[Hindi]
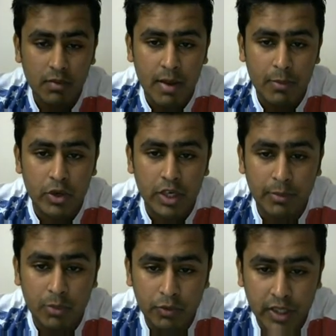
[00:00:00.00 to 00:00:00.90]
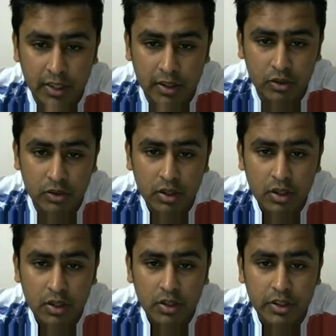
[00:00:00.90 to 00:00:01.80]
मैं आपको इनका प्रूफ दिखाता हूं
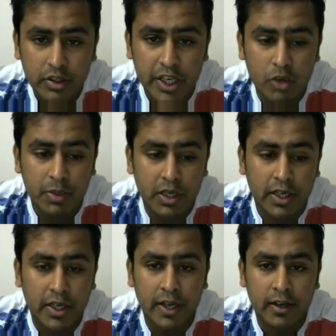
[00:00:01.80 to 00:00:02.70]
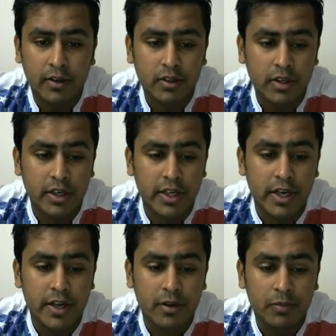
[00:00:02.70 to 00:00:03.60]
देखिए ऊपर लिखा है
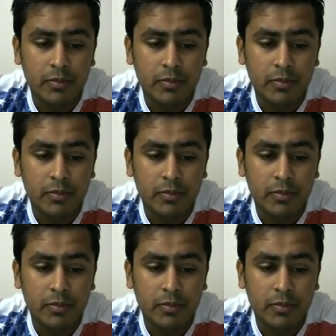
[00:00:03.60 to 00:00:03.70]
क्लियरली